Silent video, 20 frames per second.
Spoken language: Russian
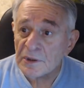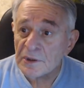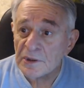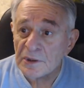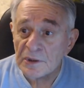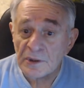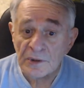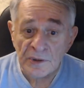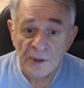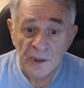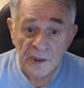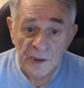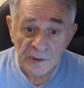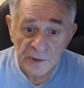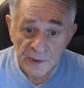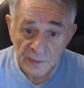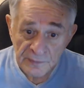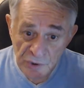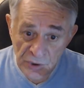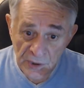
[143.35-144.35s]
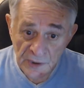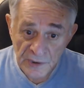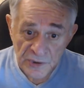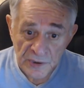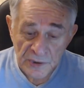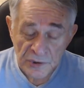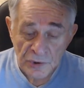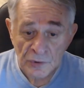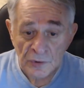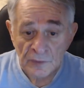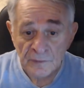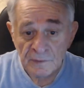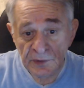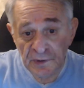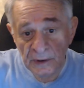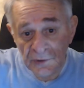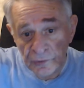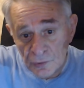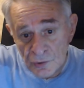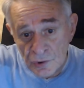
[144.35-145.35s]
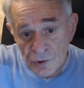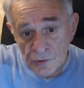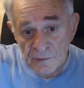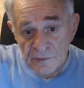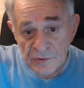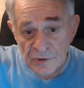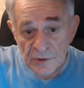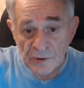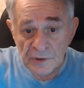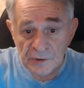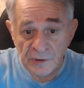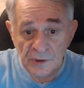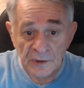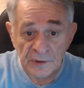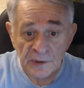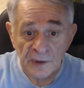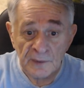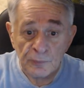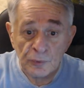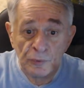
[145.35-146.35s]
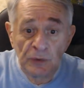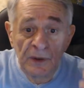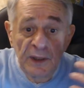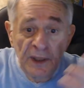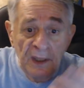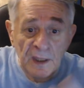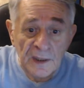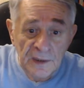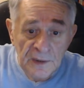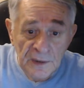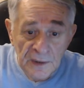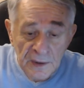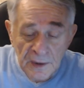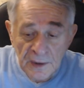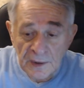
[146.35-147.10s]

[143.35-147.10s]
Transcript: и на этом сейчас основано то, что всех так напугали –